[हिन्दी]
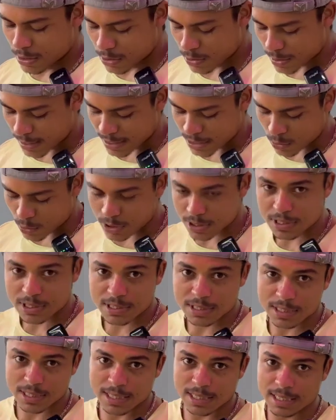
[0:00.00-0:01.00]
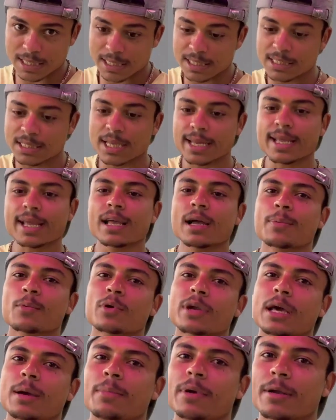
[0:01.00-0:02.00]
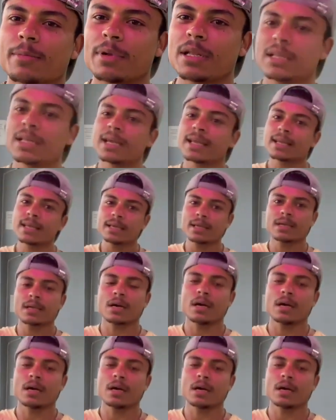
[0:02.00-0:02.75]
सो गाइज कुछ इस तरीके की आपको टैबलेट मिल जाएंगी